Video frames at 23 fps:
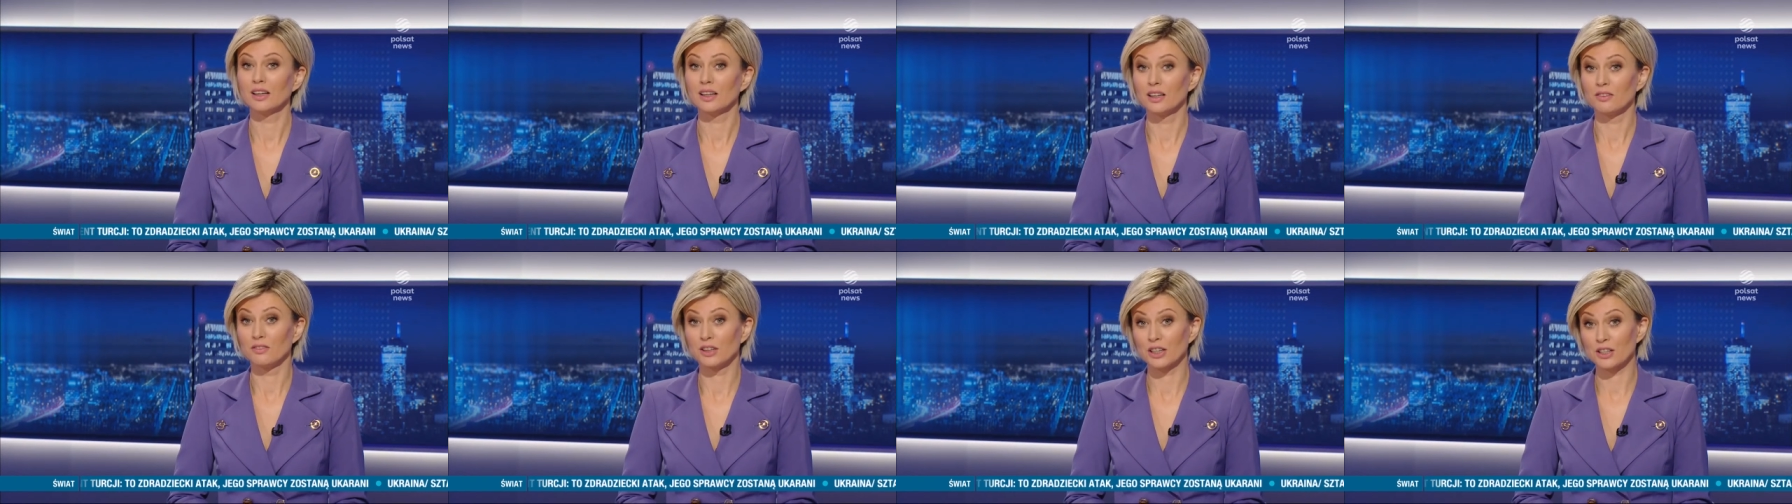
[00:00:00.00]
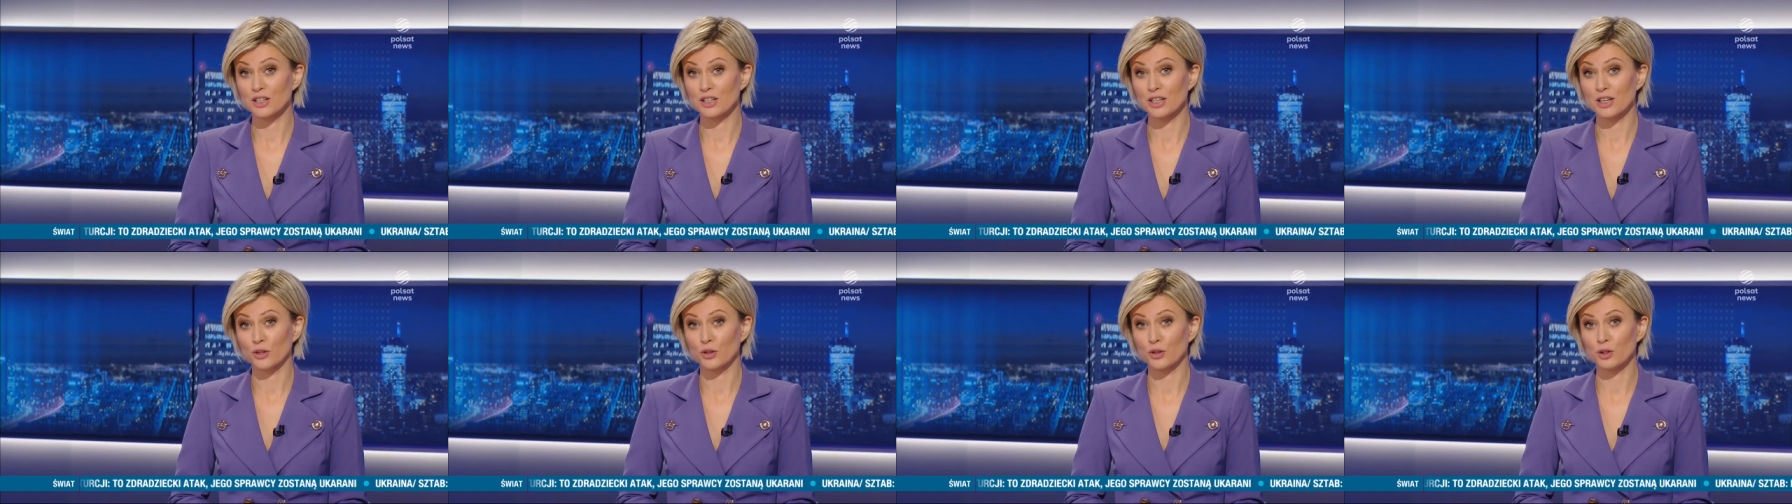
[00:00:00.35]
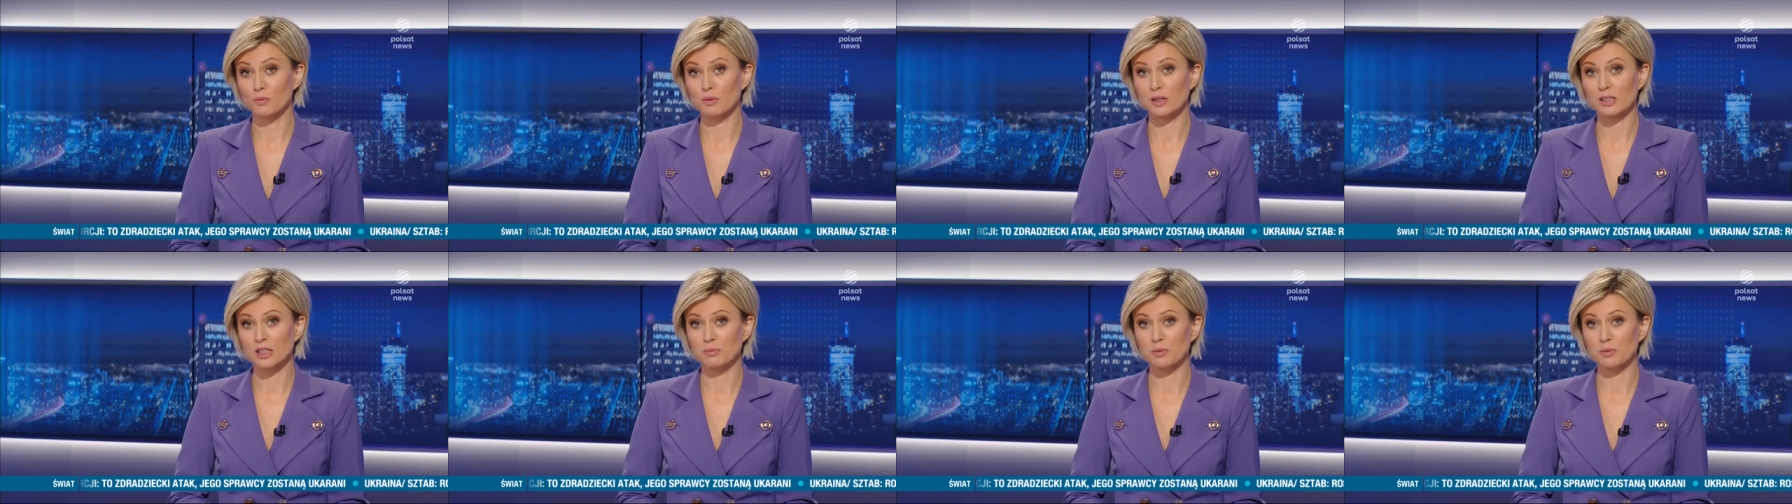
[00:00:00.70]
W wydarzeniach
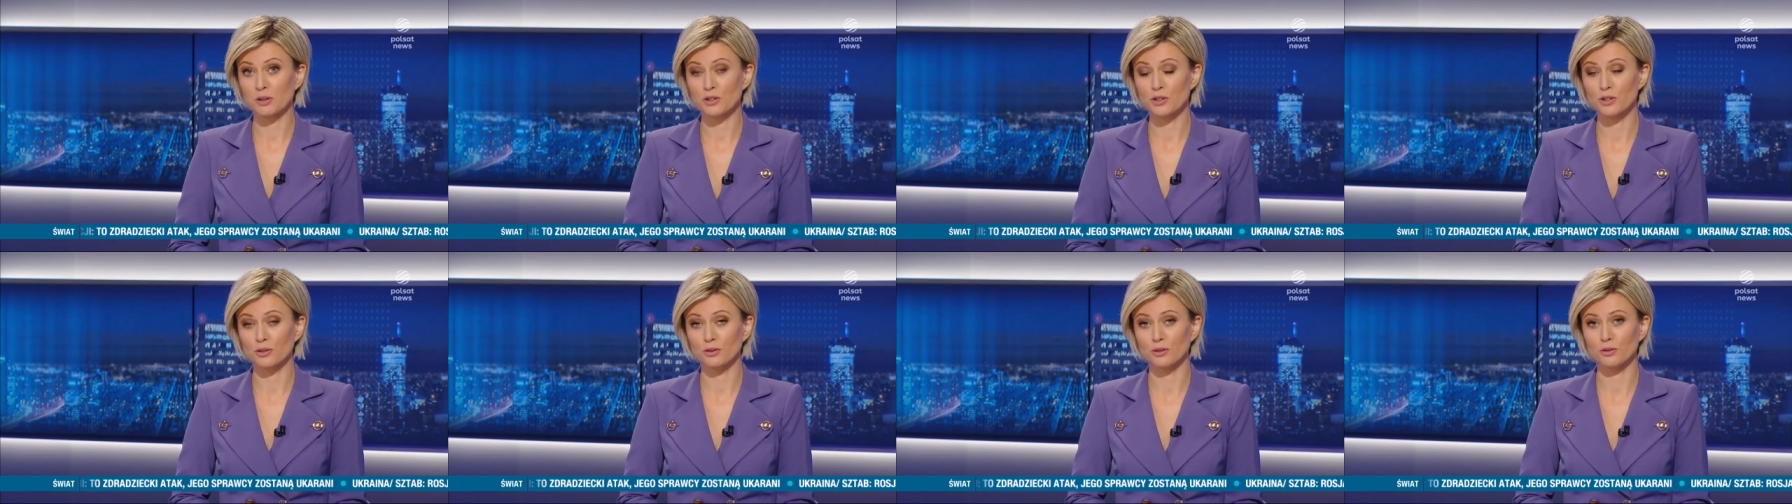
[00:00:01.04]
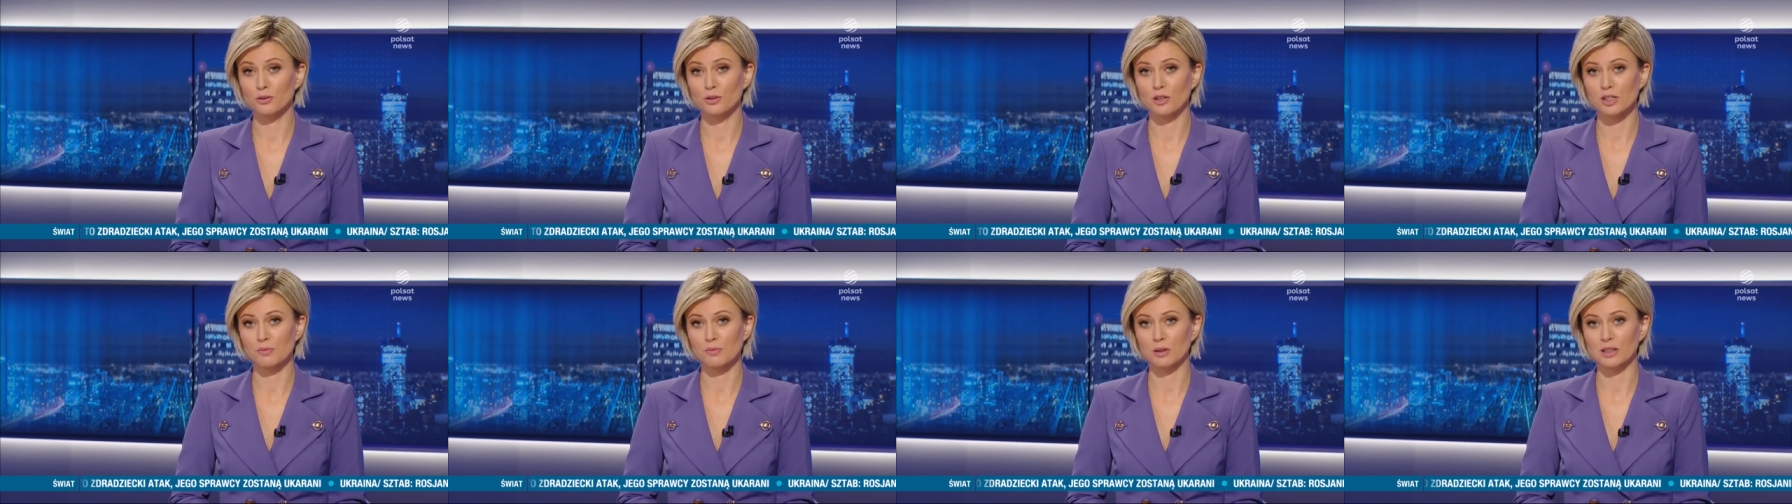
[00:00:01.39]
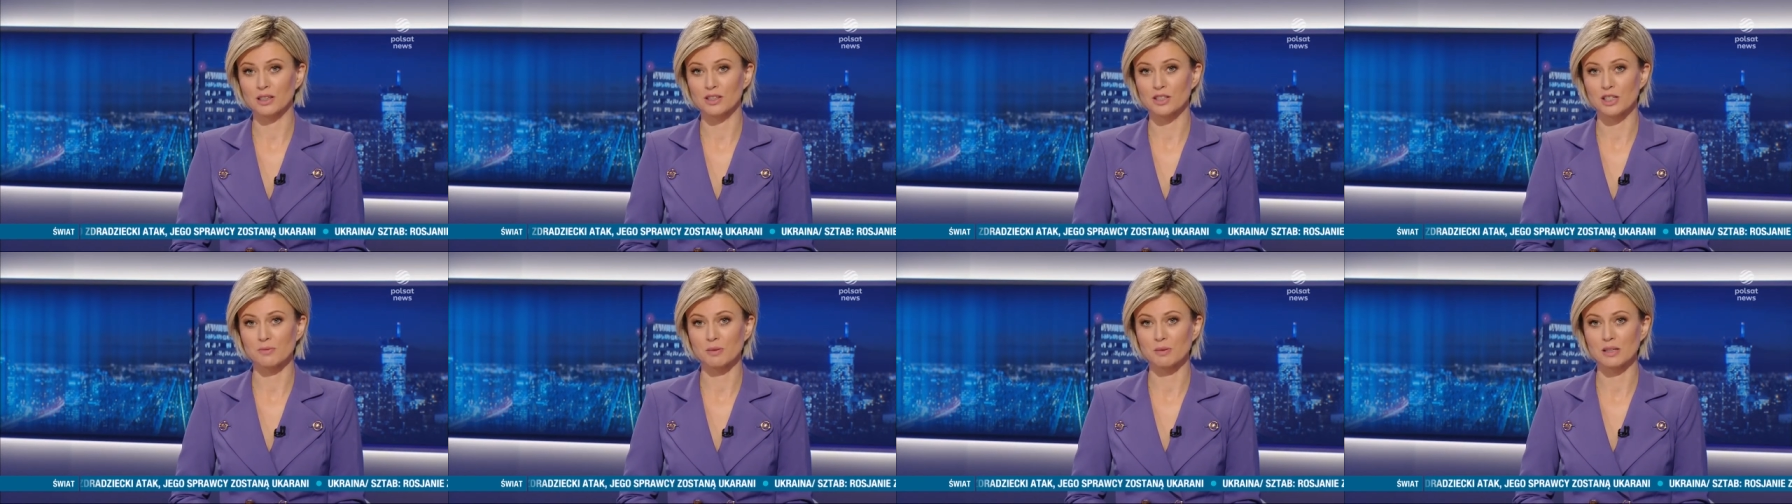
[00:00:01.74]
18.50 jutro
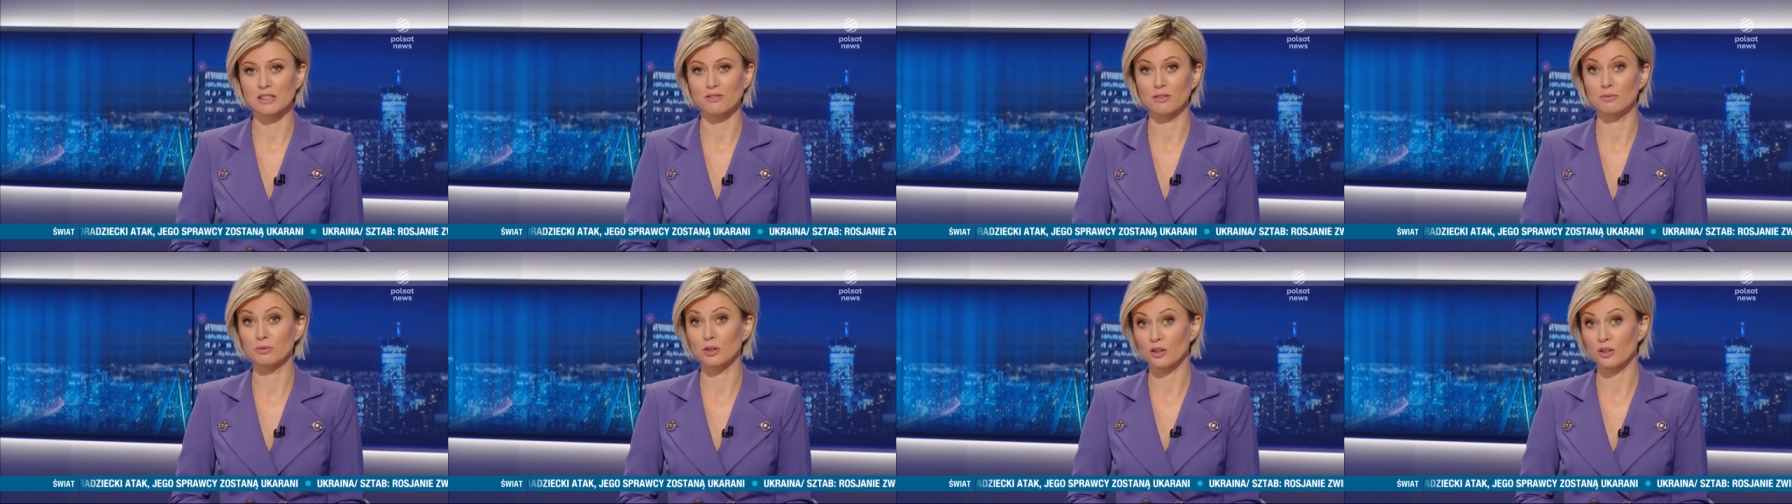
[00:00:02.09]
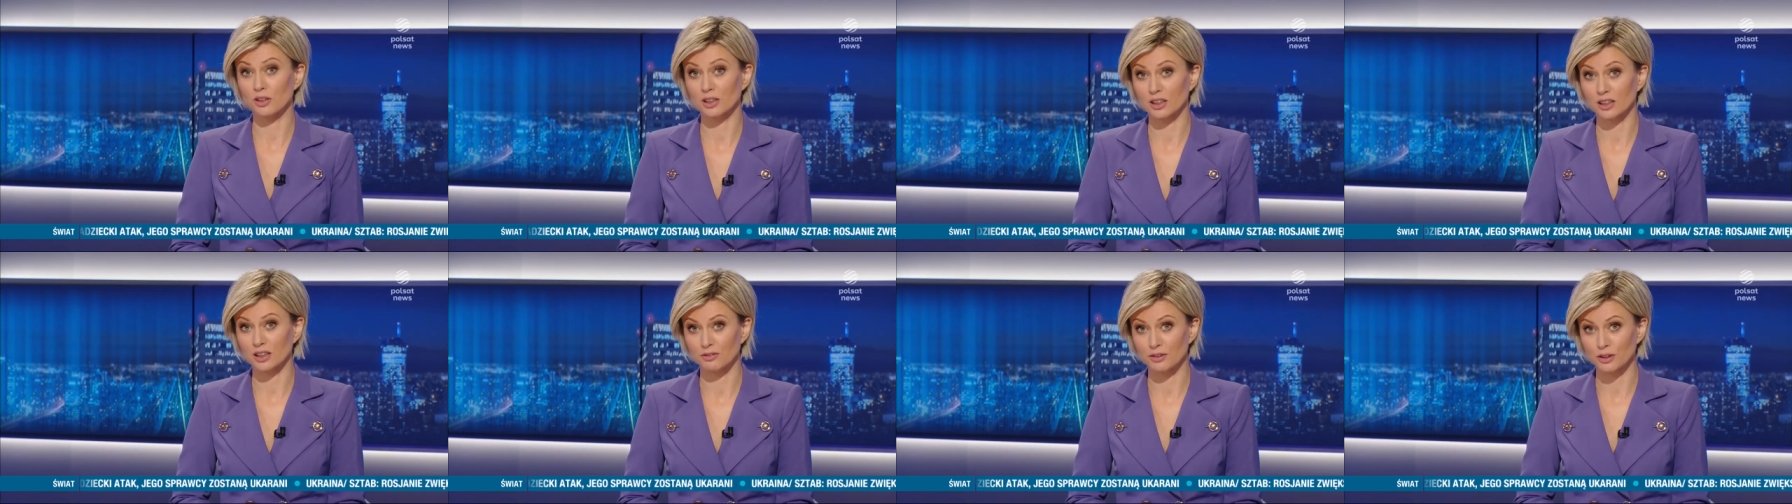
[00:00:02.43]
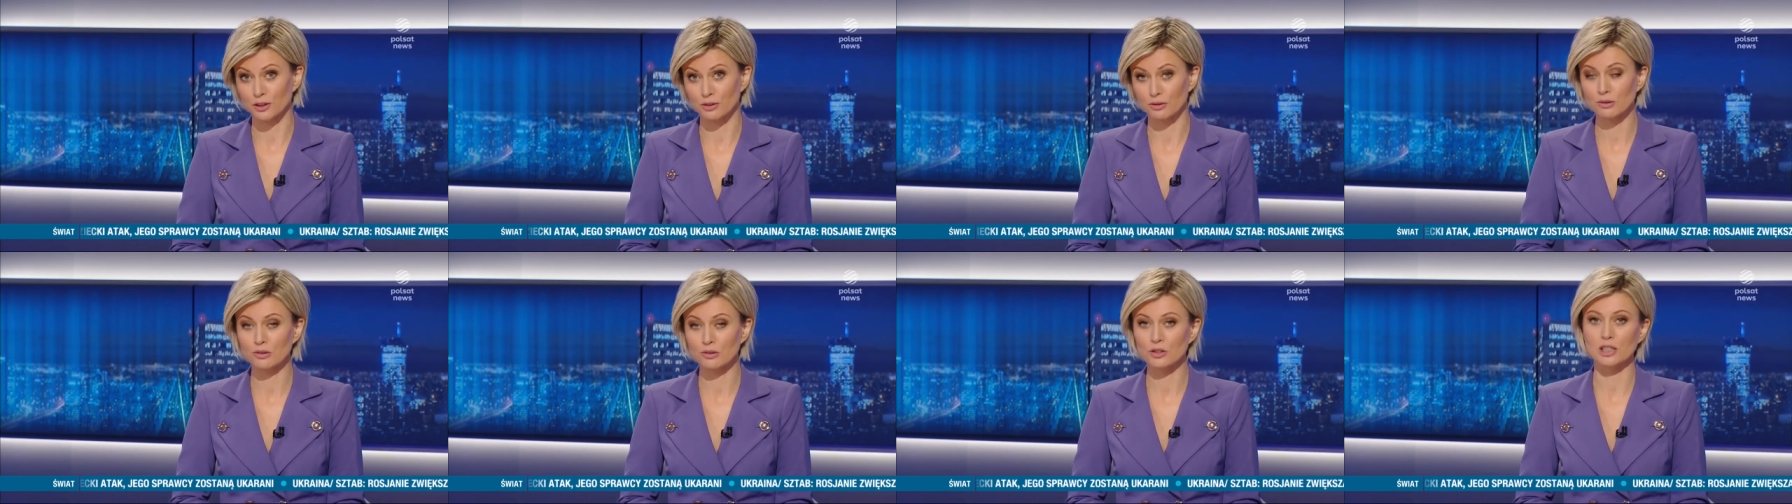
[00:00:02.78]
spotka się z Państwem Dorota
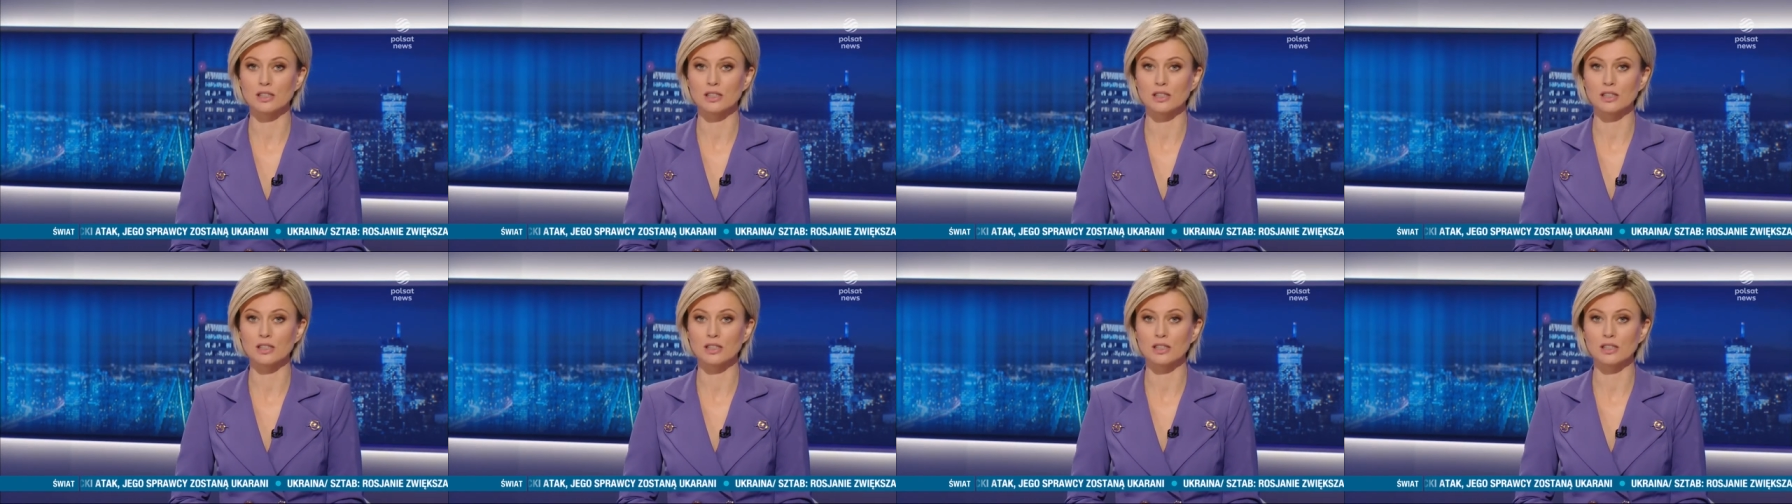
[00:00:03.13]
Gawryluk.